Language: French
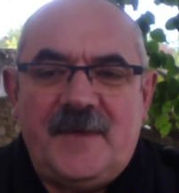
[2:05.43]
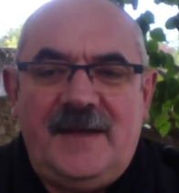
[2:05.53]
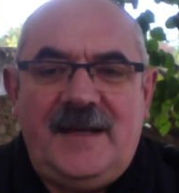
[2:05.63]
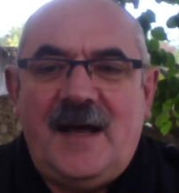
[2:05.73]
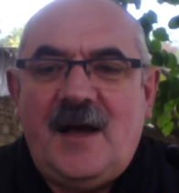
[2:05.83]

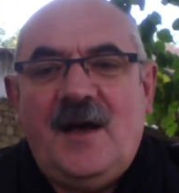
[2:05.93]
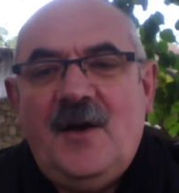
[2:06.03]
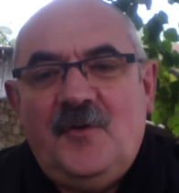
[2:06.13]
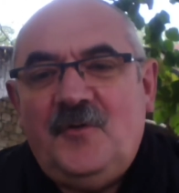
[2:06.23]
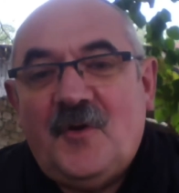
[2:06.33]
il a
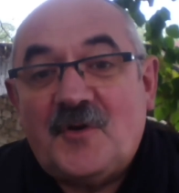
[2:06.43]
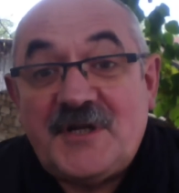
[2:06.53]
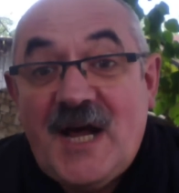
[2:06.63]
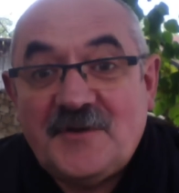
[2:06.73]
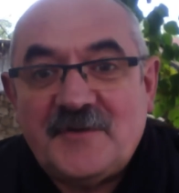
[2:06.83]
eu en
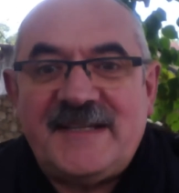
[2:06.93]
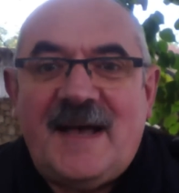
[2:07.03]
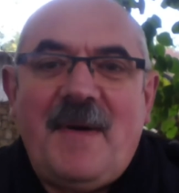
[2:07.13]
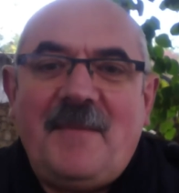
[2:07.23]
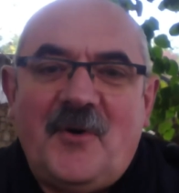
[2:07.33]
charge
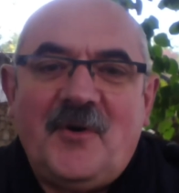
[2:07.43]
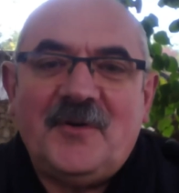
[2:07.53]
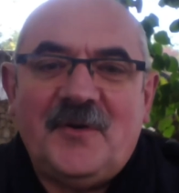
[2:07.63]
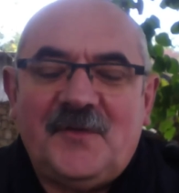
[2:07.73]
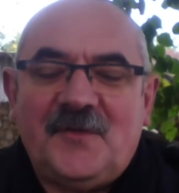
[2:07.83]
sa maman
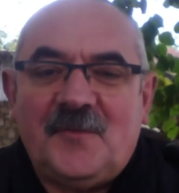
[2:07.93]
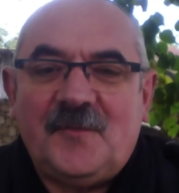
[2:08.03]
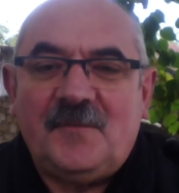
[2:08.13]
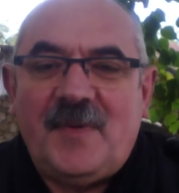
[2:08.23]
quand son